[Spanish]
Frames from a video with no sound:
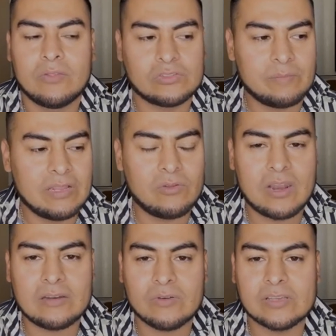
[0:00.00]
12 mil
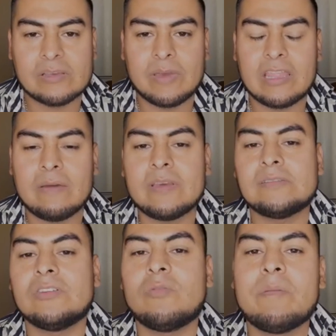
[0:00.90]
dólares lo que se me
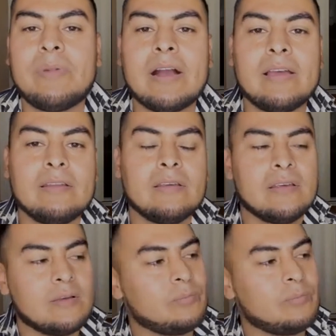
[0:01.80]
debe y si no me pagan,